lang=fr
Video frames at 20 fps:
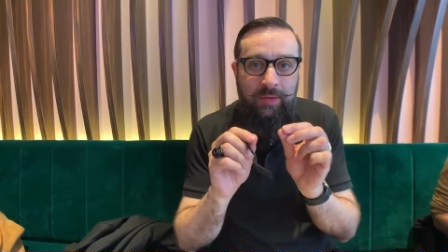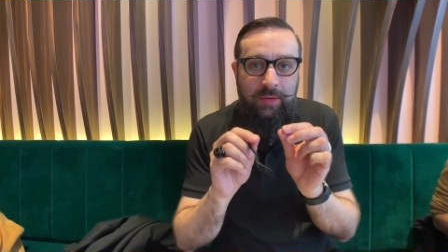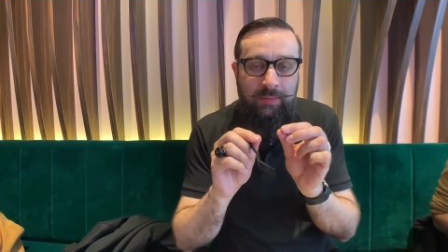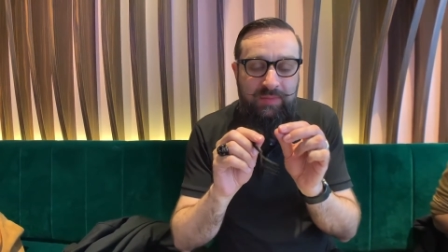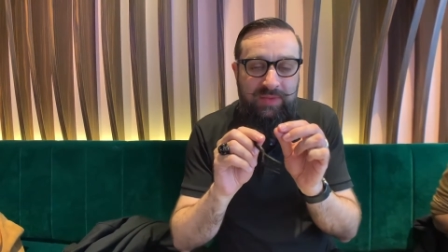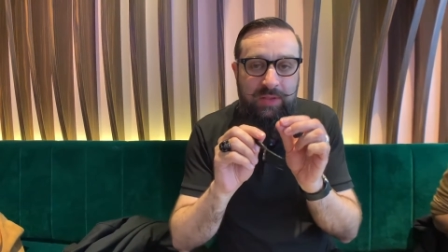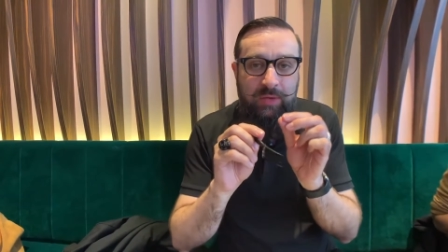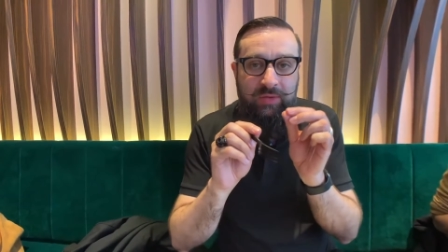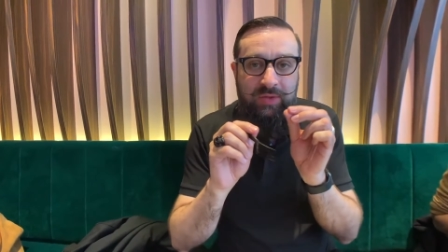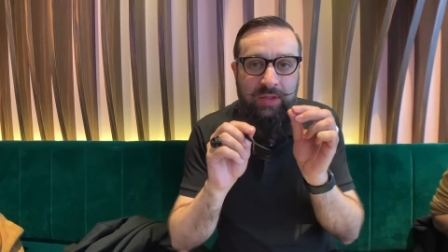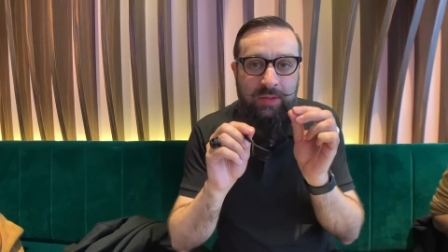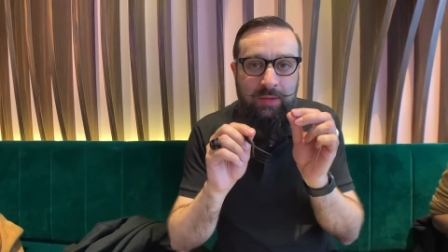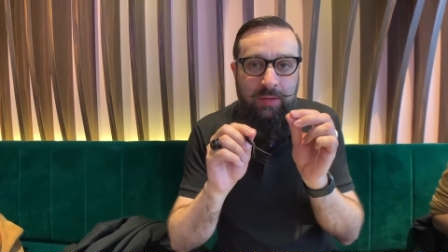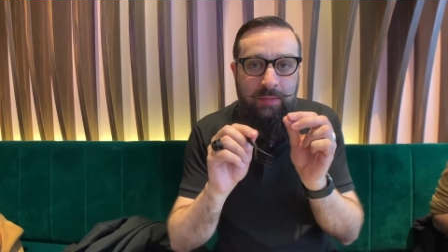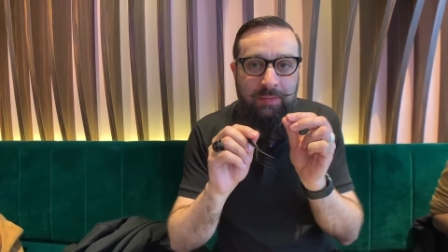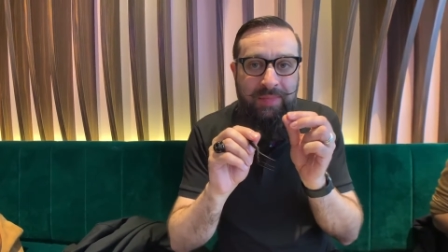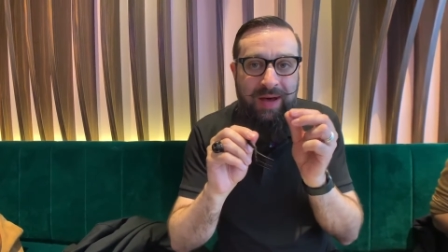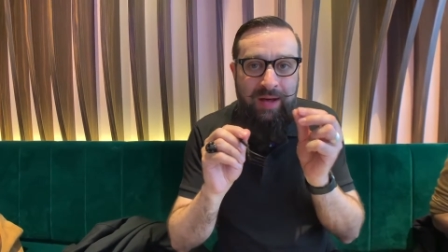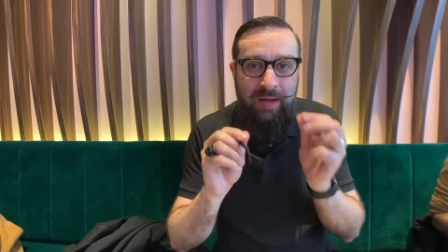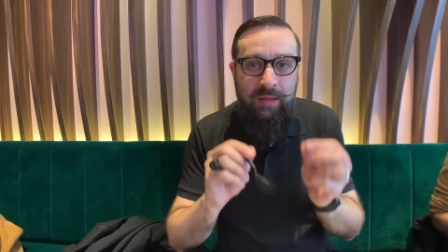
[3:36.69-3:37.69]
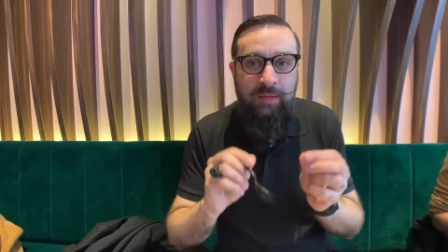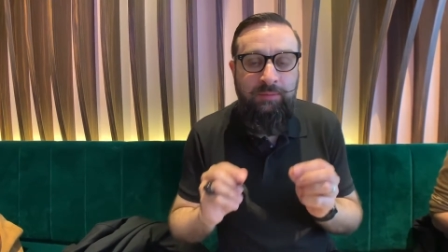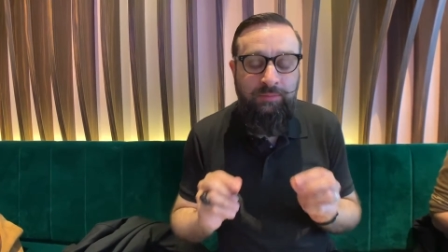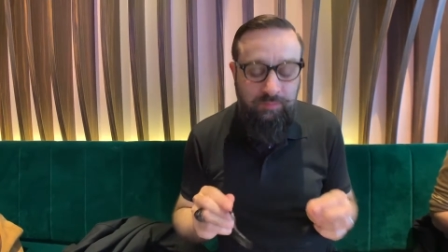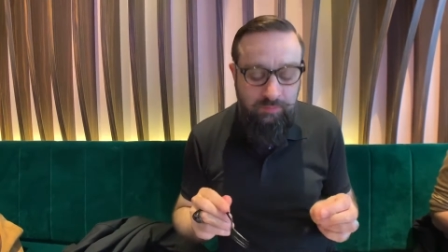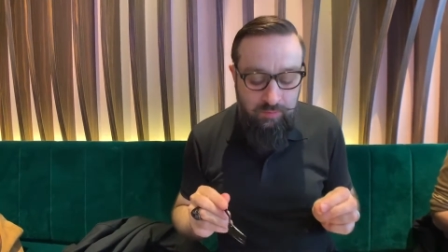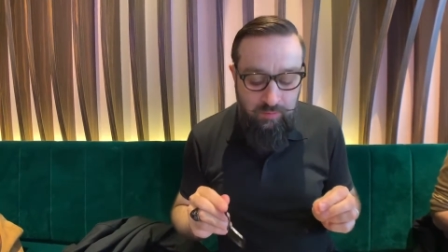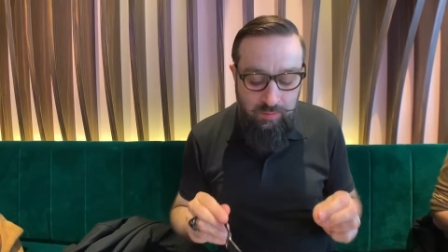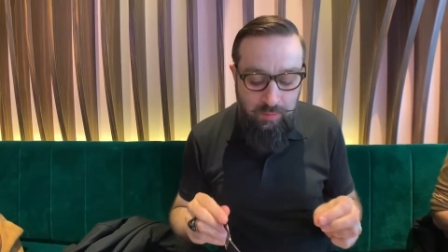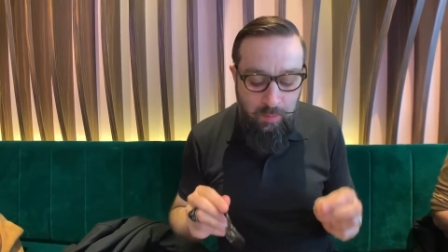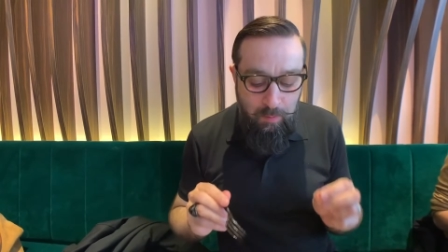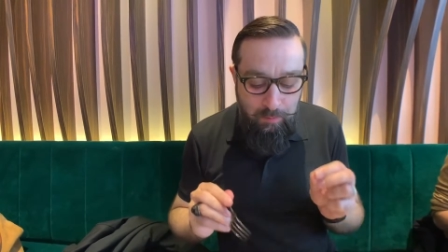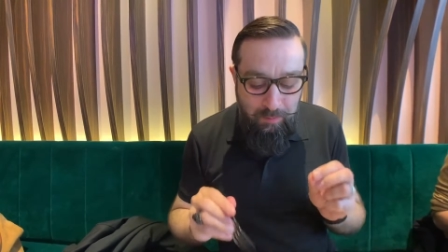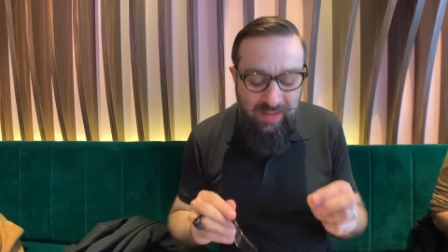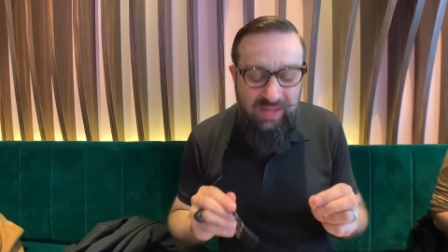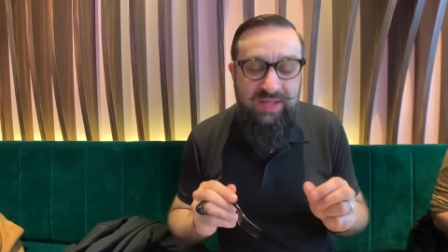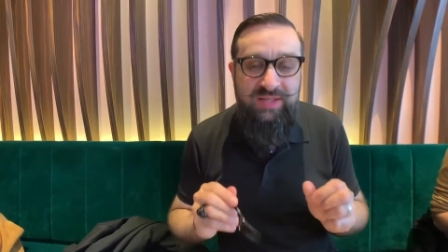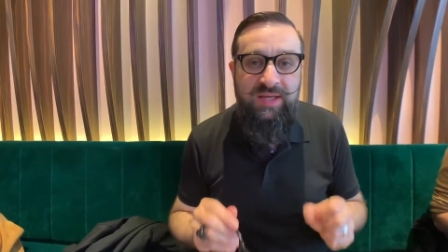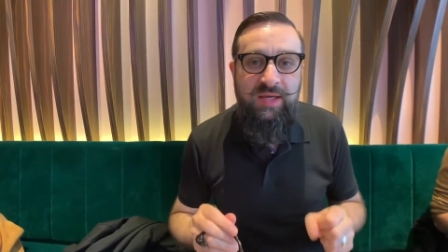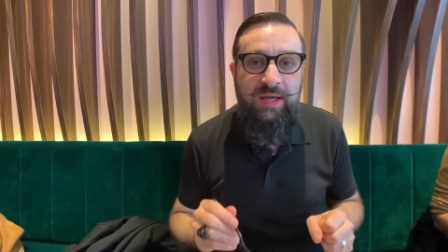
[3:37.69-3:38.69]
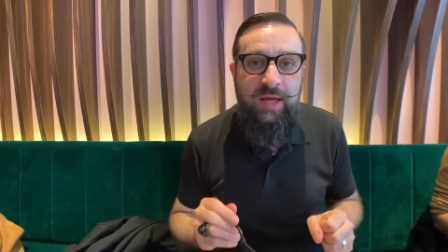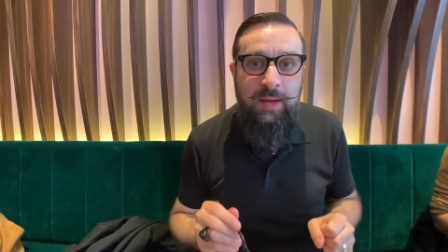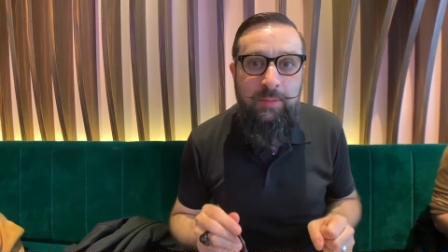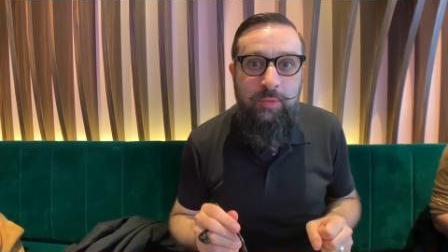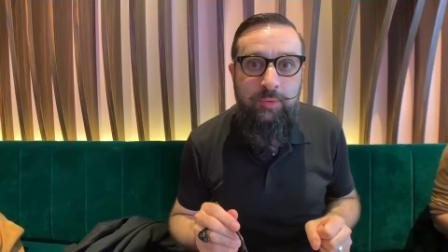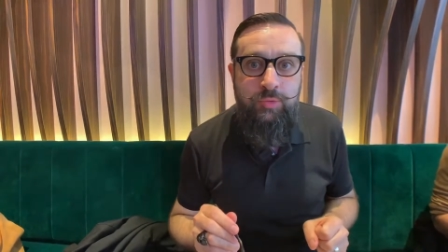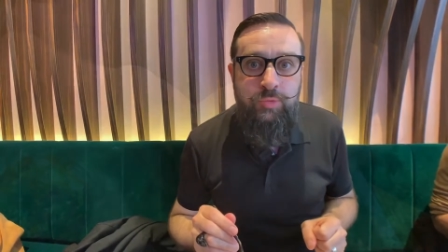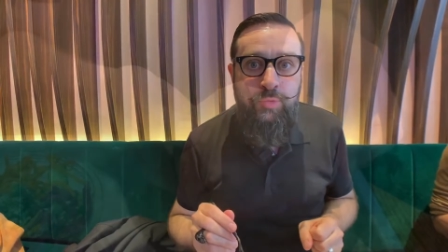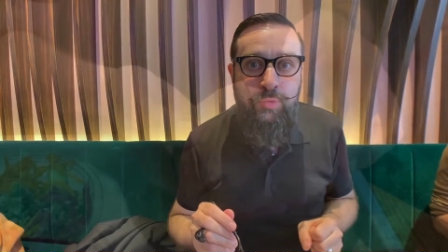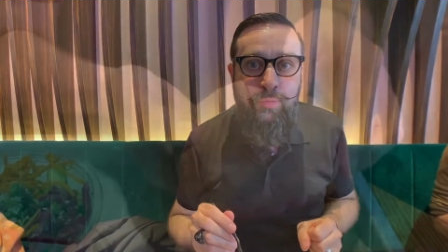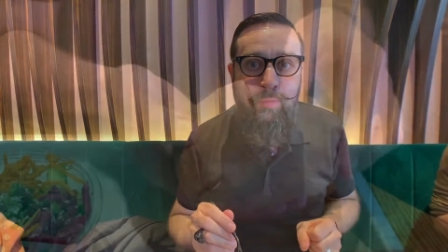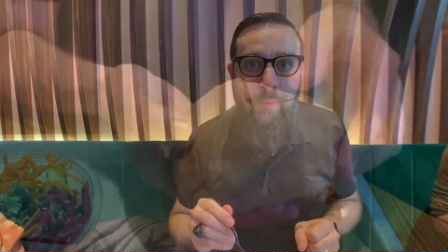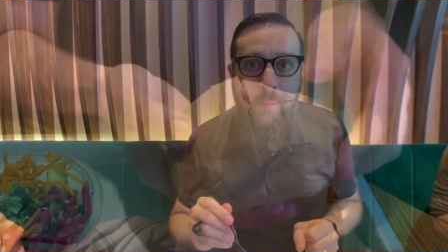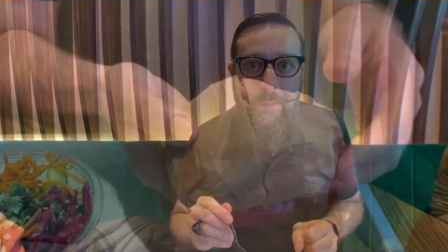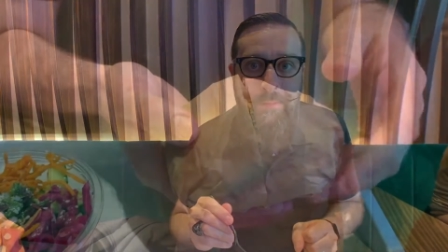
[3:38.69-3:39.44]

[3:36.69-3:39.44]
un petit côté euh, marin, pas désagréable du tout.